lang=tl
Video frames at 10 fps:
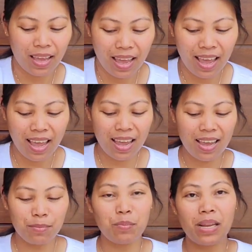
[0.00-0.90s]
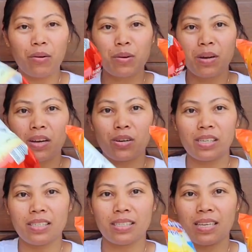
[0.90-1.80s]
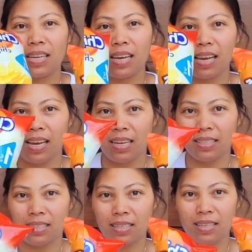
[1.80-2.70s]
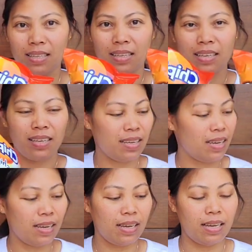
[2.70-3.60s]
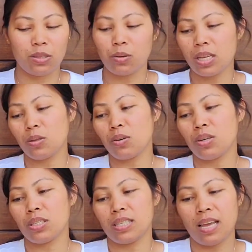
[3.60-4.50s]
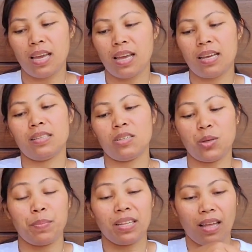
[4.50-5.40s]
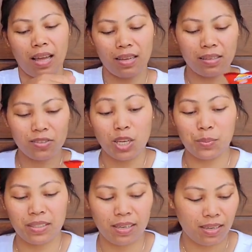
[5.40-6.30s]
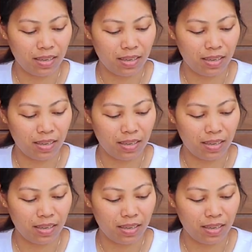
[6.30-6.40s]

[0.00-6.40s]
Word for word: And, bumili ako ng mga curls. Ayan. Uh, Doritos and Chipita. Chips.